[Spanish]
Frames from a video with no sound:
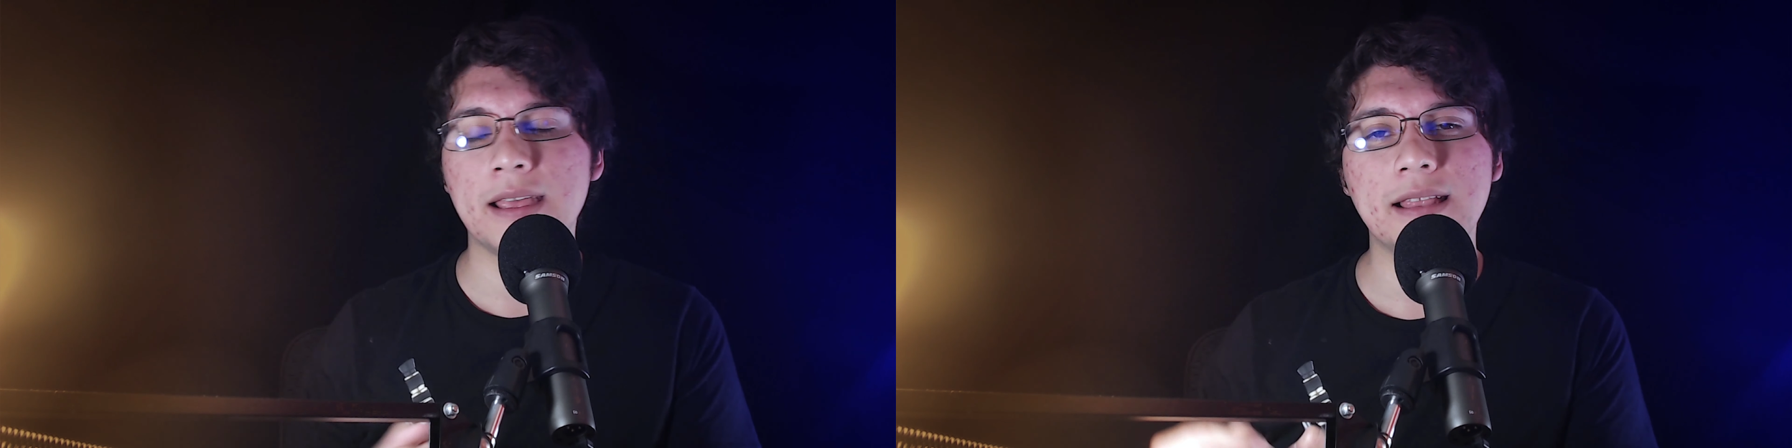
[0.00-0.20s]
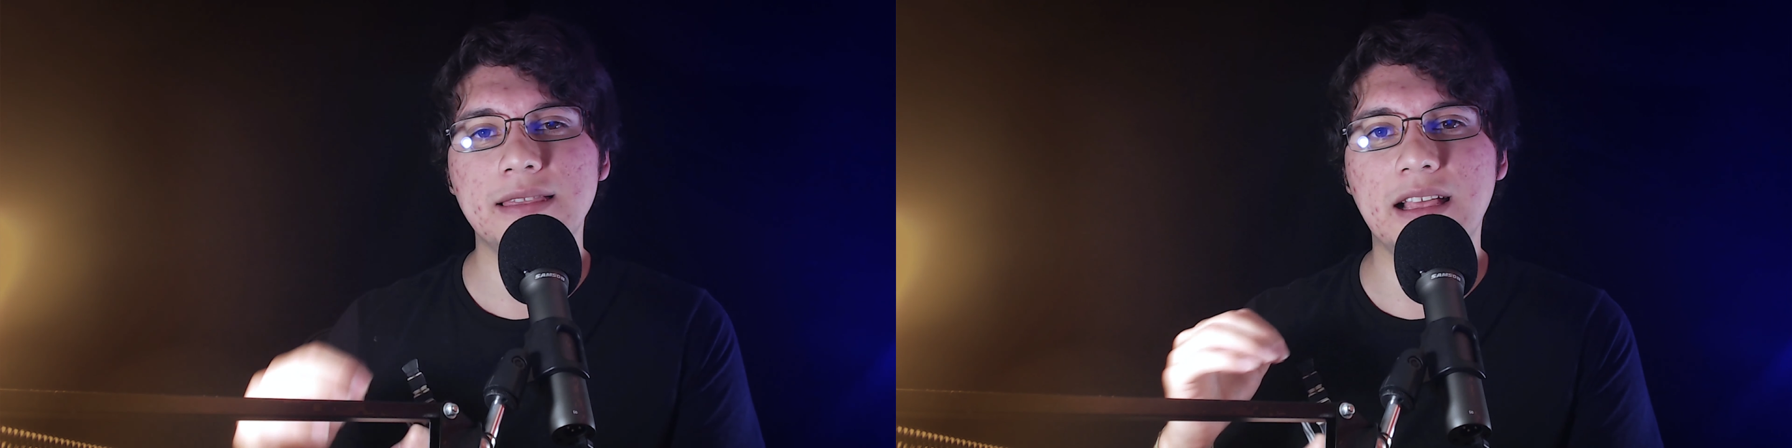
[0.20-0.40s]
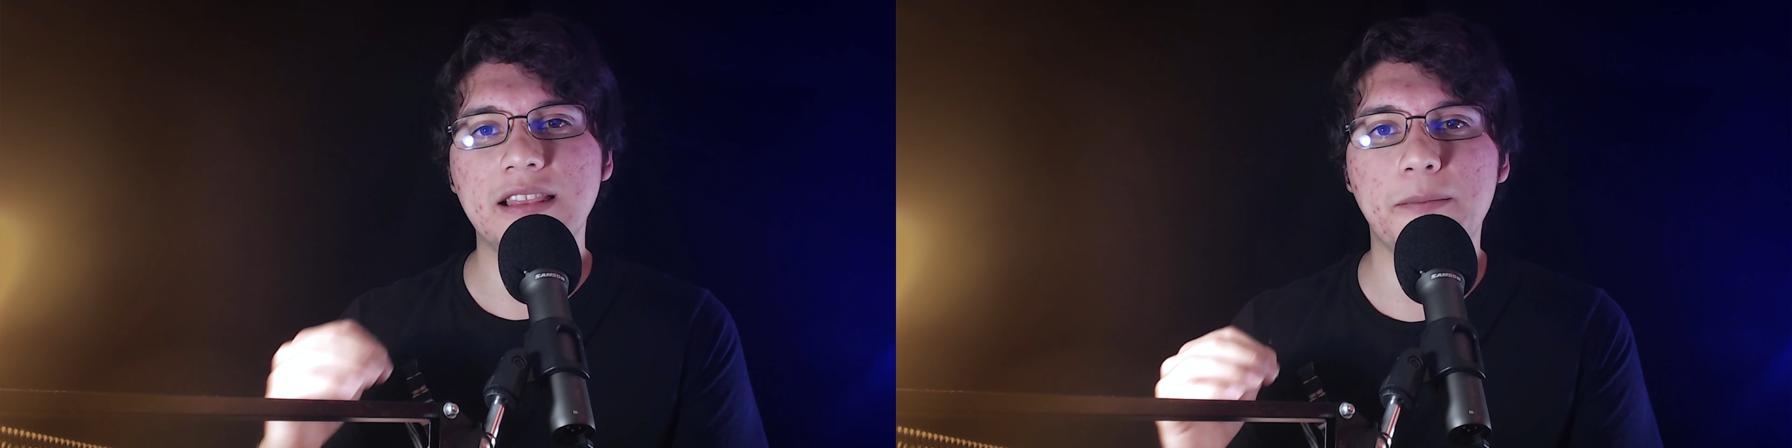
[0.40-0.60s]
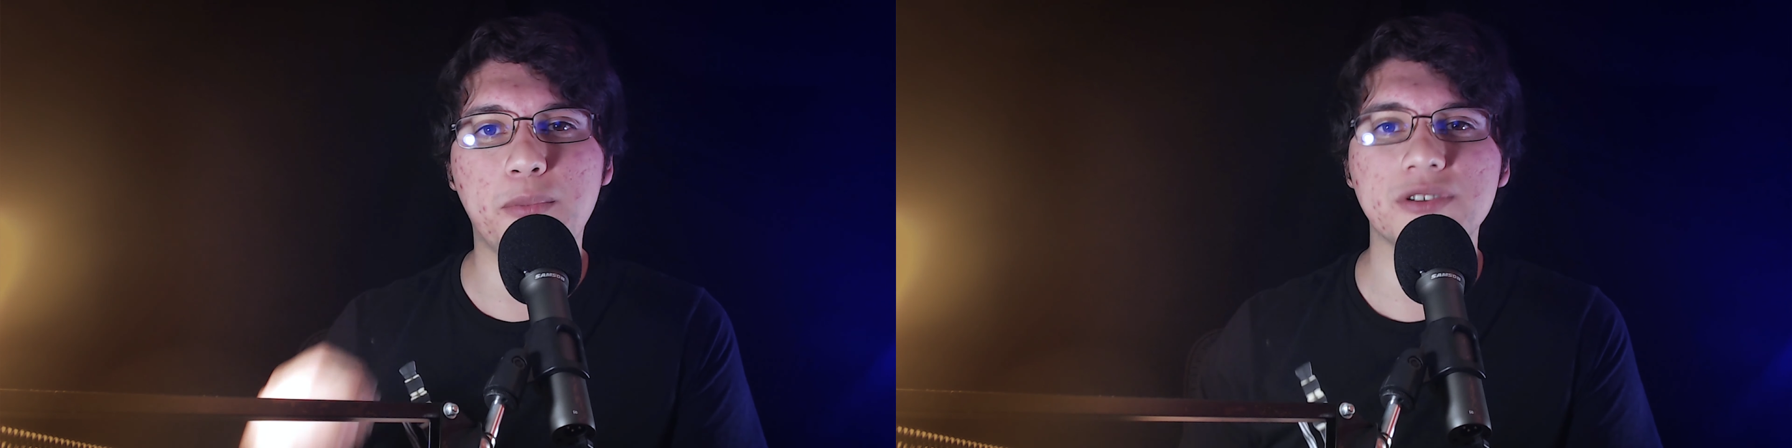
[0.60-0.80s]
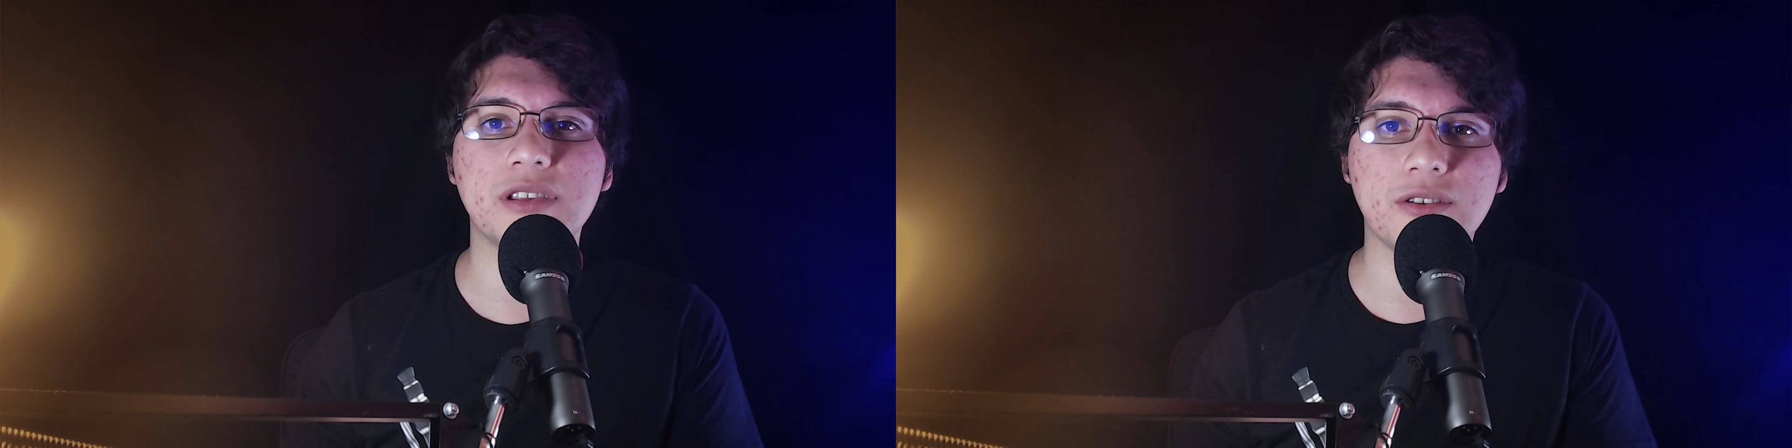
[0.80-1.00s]
del
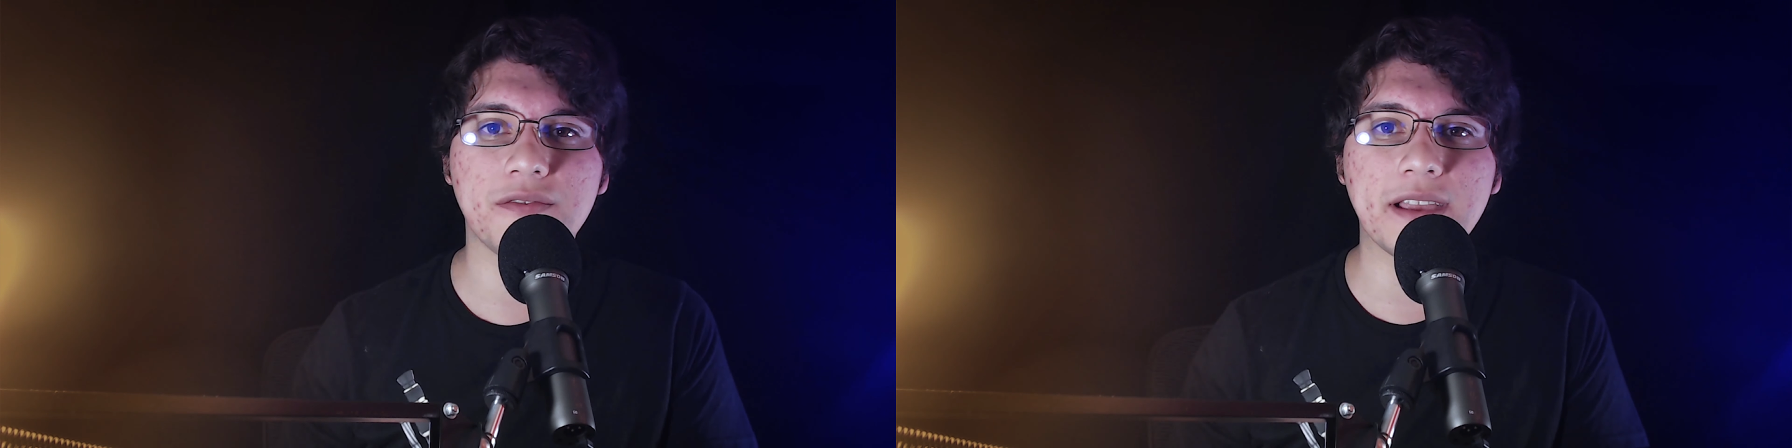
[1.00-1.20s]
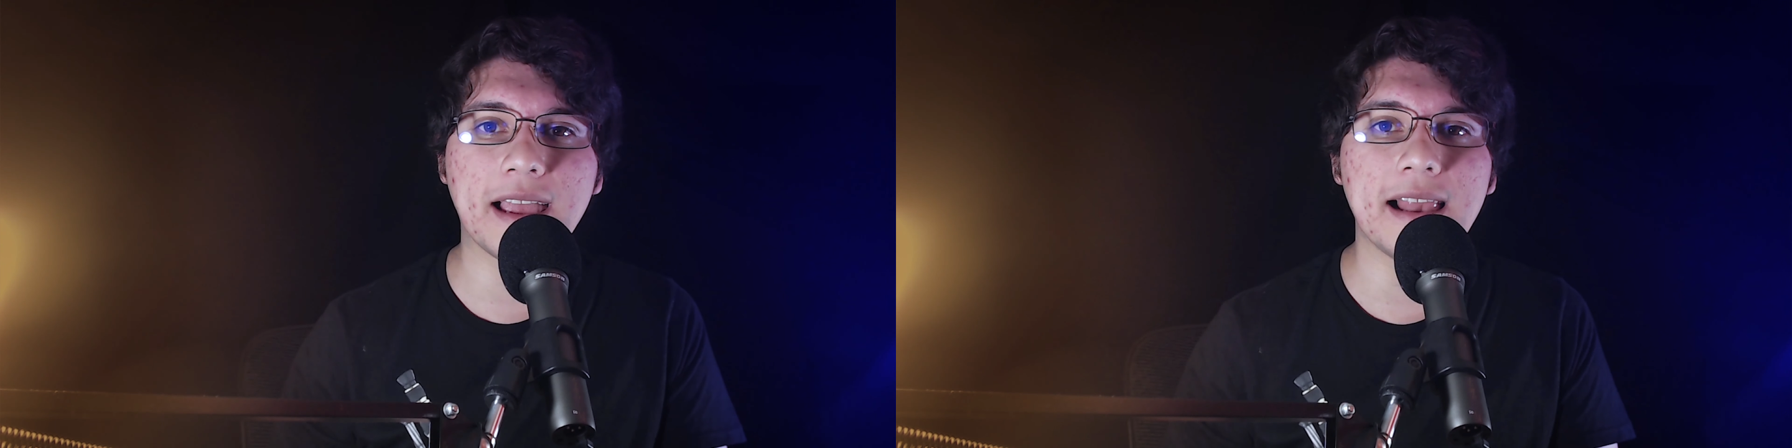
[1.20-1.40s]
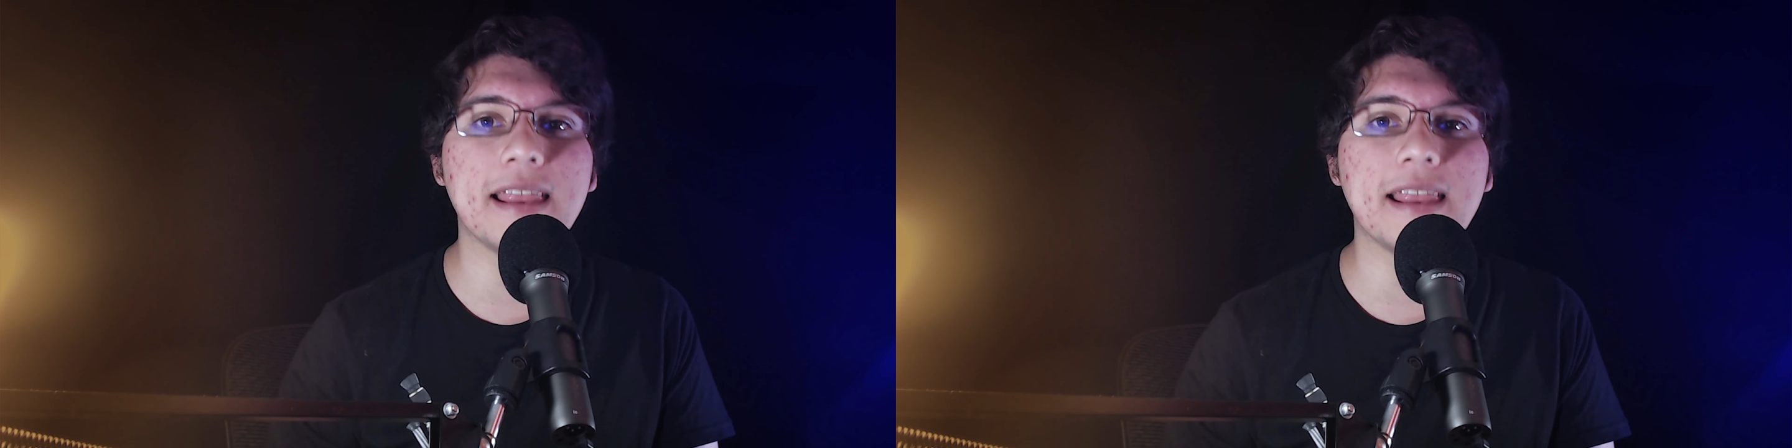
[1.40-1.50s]
depósito fecal